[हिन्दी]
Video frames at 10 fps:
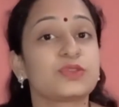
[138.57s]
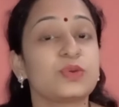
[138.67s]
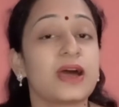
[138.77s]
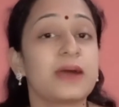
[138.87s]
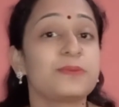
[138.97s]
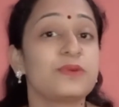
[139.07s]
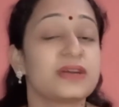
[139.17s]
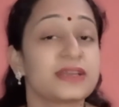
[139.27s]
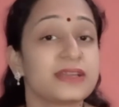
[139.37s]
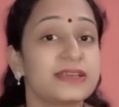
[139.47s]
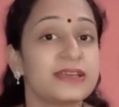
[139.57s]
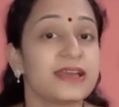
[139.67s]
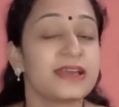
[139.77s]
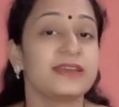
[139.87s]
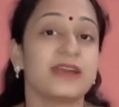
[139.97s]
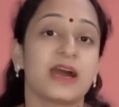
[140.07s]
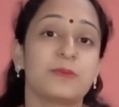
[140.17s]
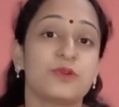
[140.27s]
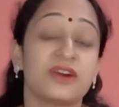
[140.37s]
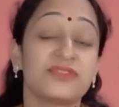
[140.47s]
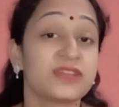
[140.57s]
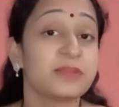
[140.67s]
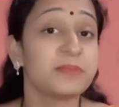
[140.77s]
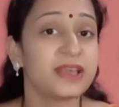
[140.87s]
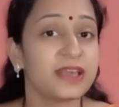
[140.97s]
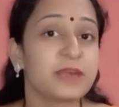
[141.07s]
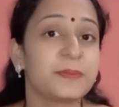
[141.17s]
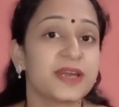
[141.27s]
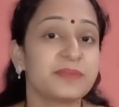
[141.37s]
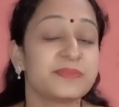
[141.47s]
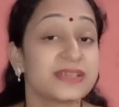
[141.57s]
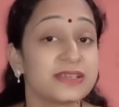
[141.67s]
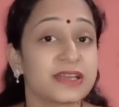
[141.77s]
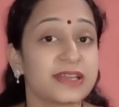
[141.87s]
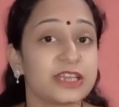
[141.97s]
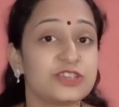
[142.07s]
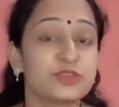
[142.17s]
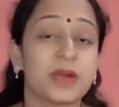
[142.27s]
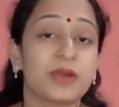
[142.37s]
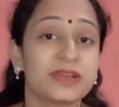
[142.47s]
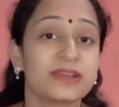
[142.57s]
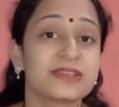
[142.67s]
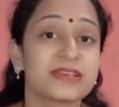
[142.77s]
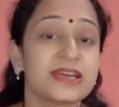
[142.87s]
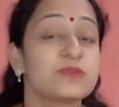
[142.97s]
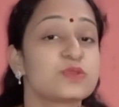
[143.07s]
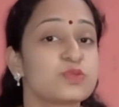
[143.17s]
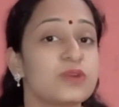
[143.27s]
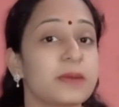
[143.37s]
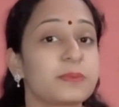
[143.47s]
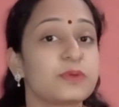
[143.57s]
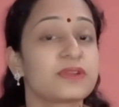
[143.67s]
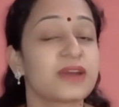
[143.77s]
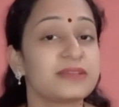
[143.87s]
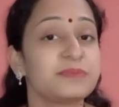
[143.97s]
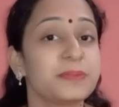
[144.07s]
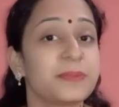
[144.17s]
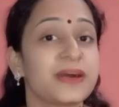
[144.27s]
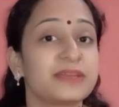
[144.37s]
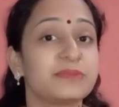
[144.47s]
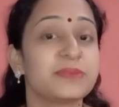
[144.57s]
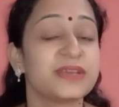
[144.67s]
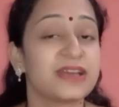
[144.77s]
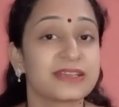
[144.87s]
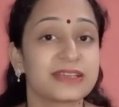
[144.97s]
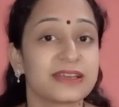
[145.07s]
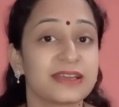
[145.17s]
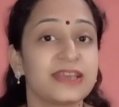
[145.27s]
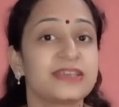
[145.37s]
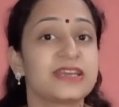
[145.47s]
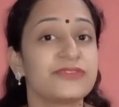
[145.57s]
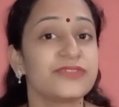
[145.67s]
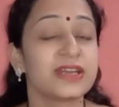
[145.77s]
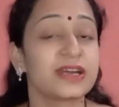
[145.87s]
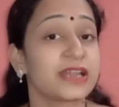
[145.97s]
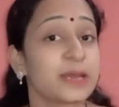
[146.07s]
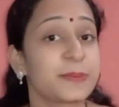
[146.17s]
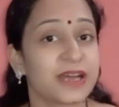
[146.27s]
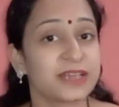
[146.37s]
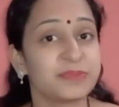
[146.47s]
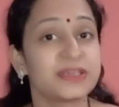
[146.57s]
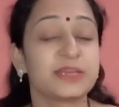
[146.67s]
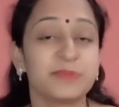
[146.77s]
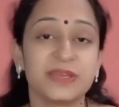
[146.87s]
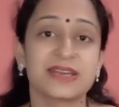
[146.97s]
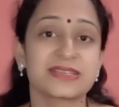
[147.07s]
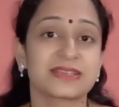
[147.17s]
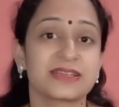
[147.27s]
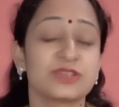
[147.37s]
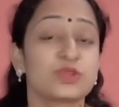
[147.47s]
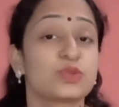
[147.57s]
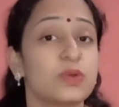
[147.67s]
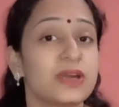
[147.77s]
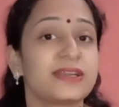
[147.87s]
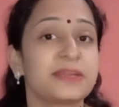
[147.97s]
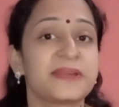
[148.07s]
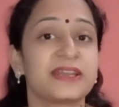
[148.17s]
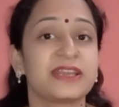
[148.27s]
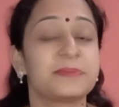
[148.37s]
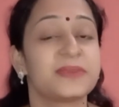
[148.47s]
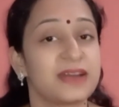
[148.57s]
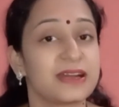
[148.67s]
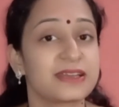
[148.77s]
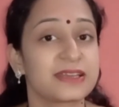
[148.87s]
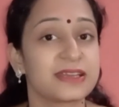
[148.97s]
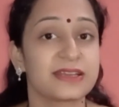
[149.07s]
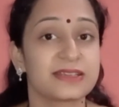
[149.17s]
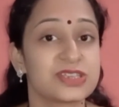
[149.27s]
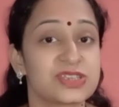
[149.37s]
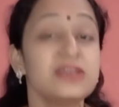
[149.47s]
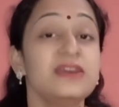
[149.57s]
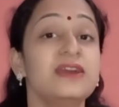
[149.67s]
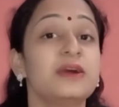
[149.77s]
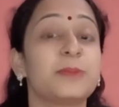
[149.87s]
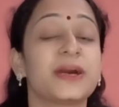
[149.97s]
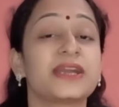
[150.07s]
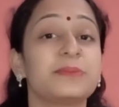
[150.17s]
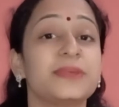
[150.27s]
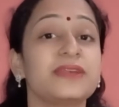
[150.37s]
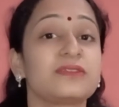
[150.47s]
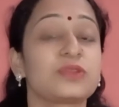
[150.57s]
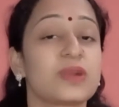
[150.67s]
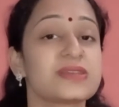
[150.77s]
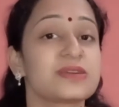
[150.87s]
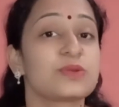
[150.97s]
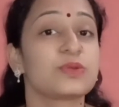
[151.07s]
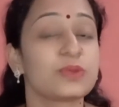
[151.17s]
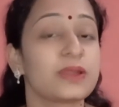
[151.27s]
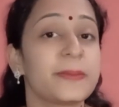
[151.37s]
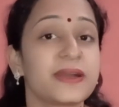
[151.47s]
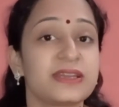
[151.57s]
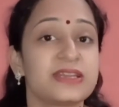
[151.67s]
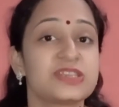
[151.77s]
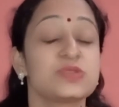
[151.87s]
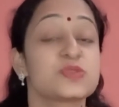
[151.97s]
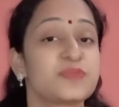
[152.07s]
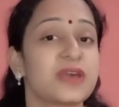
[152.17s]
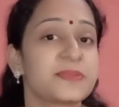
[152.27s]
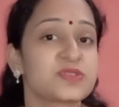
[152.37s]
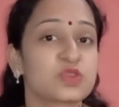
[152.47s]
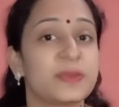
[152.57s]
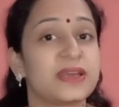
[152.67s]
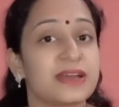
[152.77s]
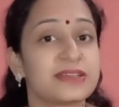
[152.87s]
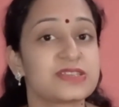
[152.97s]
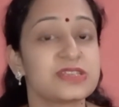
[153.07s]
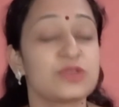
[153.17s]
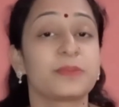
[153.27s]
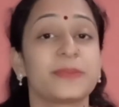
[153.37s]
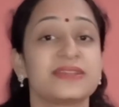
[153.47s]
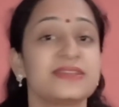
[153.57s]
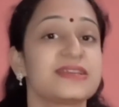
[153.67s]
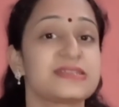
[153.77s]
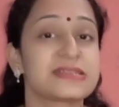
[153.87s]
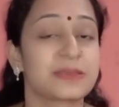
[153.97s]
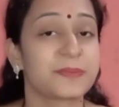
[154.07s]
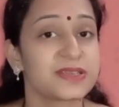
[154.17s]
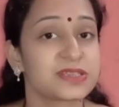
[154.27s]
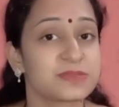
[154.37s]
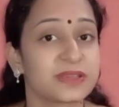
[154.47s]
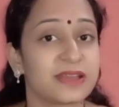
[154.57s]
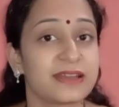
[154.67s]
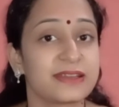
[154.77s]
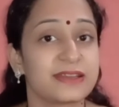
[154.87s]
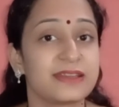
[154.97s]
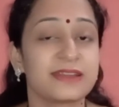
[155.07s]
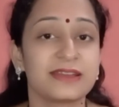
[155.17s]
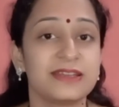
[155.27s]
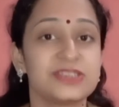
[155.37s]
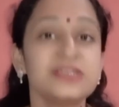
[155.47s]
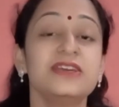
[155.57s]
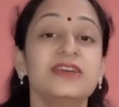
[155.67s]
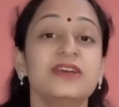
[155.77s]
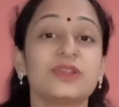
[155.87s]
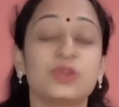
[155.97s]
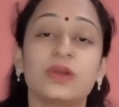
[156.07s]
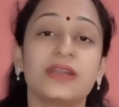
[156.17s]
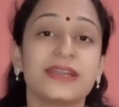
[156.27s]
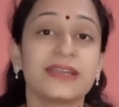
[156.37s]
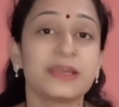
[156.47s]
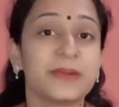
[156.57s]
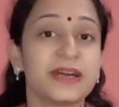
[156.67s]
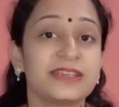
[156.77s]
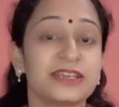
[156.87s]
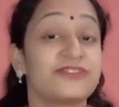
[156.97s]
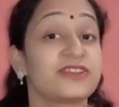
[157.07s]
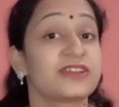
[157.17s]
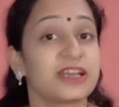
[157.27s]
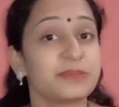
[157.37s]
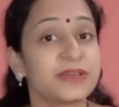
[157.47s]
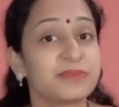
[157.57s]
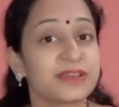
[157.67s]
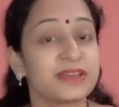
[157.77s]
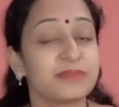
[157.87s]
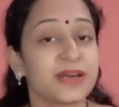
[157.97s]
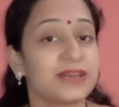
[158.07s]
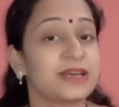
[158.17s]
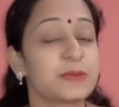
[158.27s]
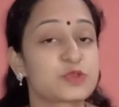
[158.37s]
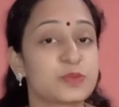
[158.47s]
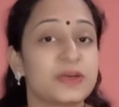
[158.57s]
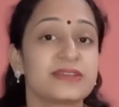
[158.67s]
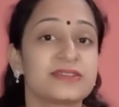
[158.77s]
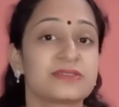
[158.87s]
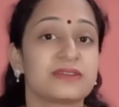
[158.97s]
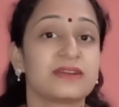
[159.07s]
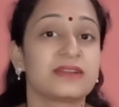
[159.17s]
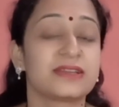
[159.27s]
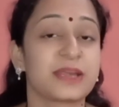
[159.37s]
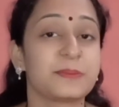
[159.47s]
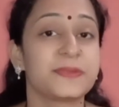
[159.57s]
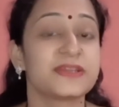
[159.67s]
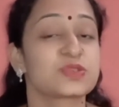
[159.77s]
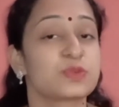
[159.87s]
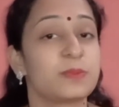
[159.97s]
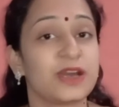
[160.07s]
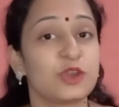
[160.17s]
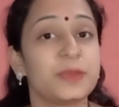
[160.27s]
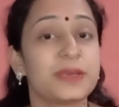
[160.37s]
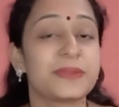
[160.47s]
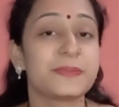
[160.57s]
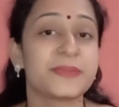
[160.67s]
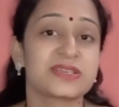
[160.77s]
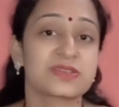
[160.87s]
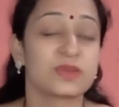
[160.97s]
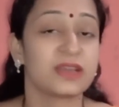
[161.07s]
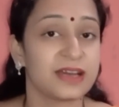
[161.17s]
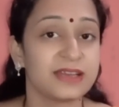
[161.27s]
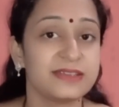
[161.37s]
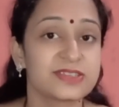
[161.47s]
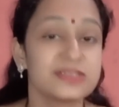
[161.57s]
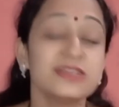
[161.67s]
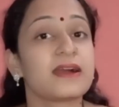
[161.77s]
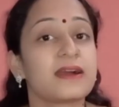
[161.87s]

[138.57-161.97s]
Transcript: तो आपको करना यह है कि आपको हफ्ते में एक बार मेथी दाने की जो पाउडर रहता है उसको आपको रात में पानी में भिगा देना है या फिर अगर आप रात में नहीं भिगा सकते हैं तो दो घंटे पहले आप भिगा करके रख दीजिए पानी में थोड़ा सा गुनगुना पानी लीजिए उसमें आप इसको भिगा दीजिए और मेहंदी के जैसा पेस्ट तैयार करके रख लीजिए दो घंटे के बाद या फिर रात भर के बाद आप सुबह के टाइम पर इसको बालों में अपने पेस्ट को लगा लीजिए